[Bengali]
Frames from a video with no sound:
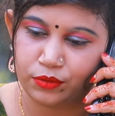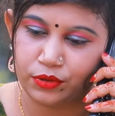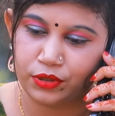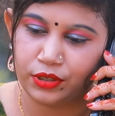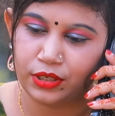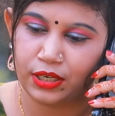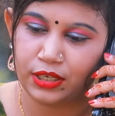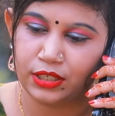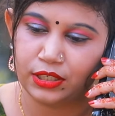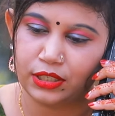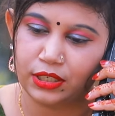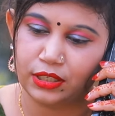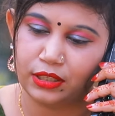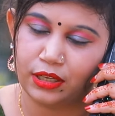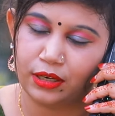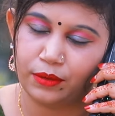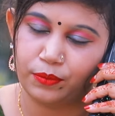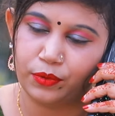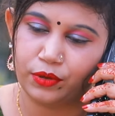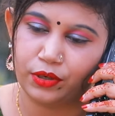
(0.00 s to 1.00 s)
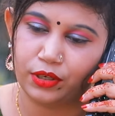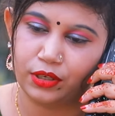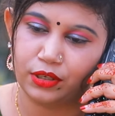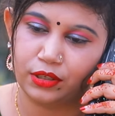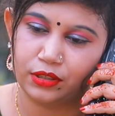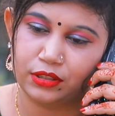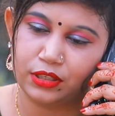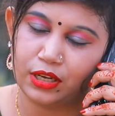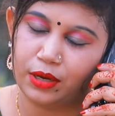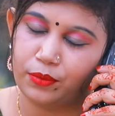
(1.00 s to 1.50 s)
ঘুরে এসে তারপরে
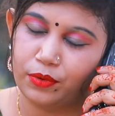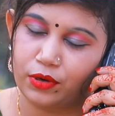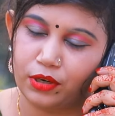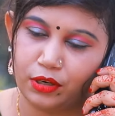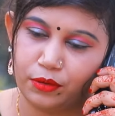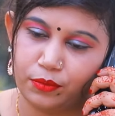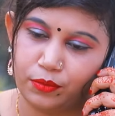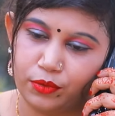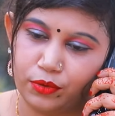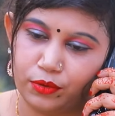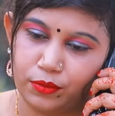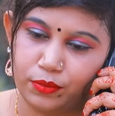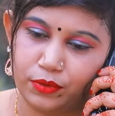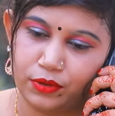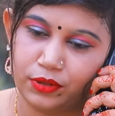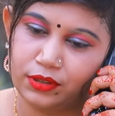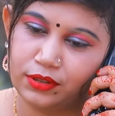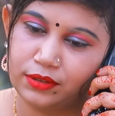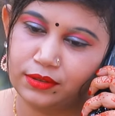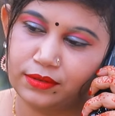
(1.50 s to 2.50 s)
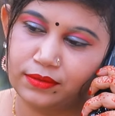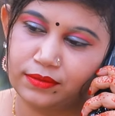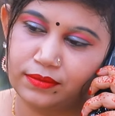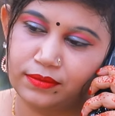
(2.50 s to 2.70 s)
যা বলার বলবো হ্যাঁ